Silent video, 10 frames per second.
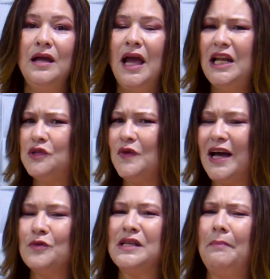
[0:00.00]
Eles
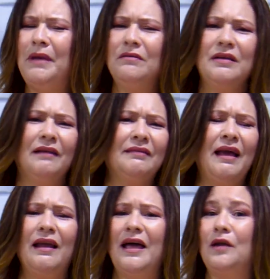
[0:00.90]
ficaram sabendo que a
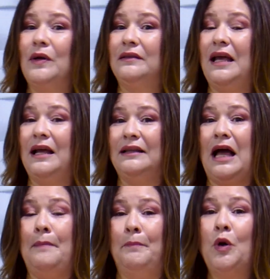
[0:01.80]
terra lá era uma terra,
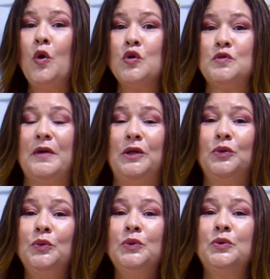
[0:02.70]
terra próspera e
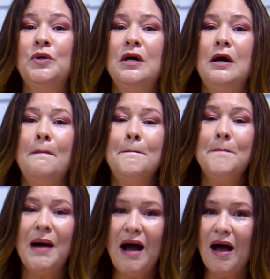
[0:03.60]
tudo,
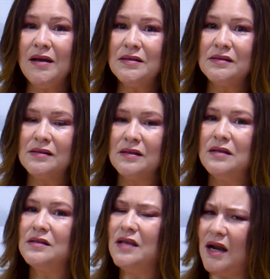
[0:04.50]
mas
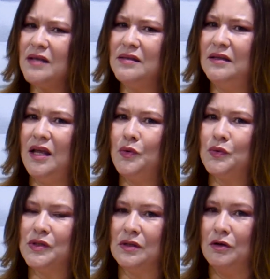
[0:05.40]
será se
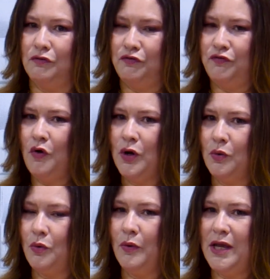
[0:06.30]
Deus foram
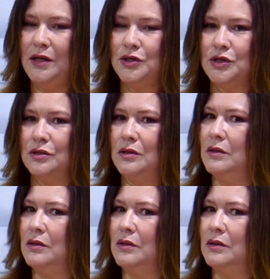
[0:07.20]
com eles?